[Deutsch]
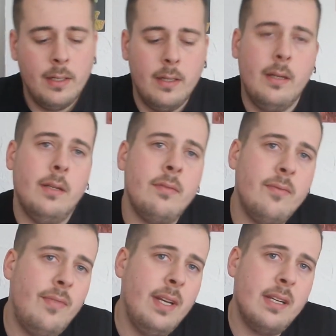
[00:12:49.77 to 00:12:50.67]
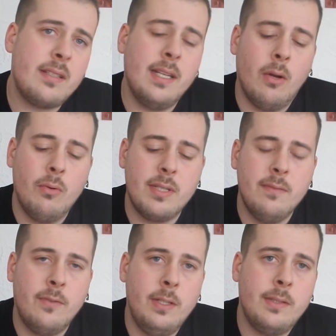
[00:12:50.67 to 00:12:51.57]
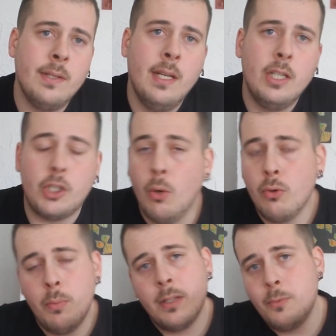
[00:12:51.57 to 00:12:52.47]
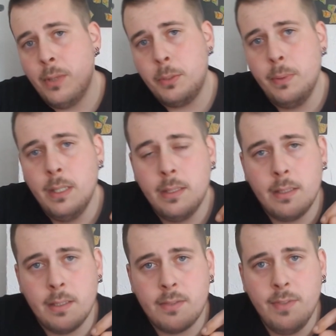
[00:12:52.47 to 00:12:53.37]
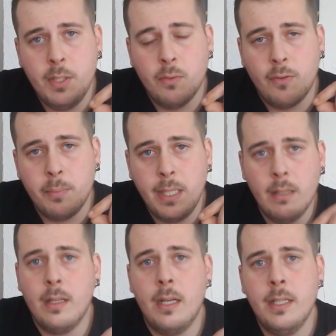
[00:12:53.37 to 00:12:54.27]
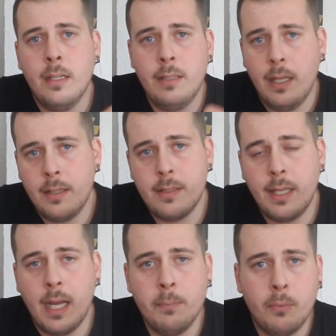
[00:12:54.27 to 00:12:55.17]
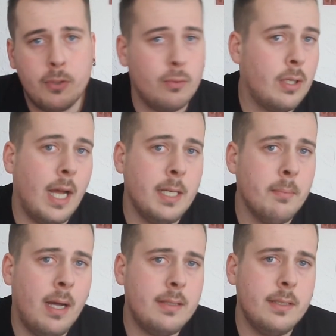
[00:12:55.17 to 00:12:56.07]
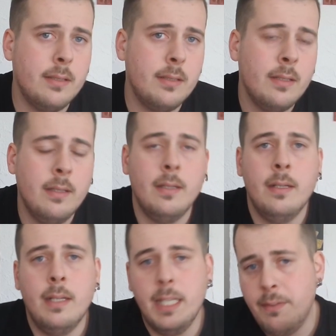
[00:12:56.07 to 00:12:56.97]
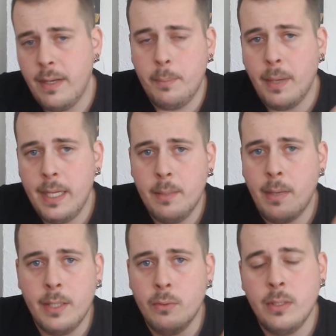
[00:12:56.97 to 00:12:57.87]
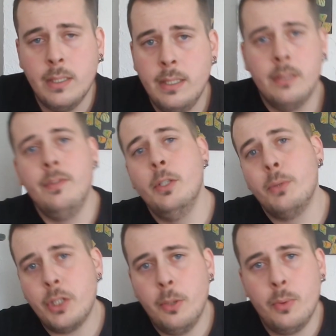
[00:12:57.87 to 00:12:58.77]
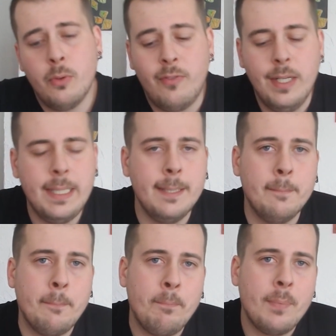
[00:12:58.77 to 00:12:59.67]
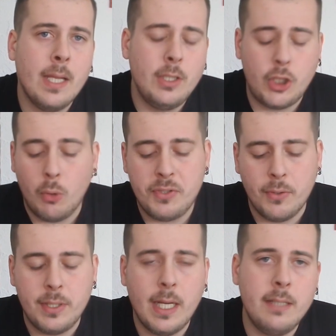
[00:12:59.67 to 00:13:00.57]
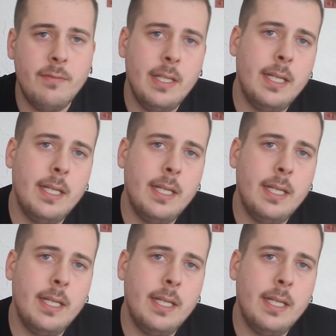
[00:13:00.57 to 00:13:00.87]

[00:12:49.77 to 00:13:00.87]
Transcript: Äh, wenn ihr das genau sehen wollt, schaut doch mal zum Beispiel das Video vom Killer Dani an, der hat das geunboxed oder der Animatiker. Ich werde die beide mal hier unten in der Videobeschreibung noch verlinken. Schaut sie euch an, wenn ihr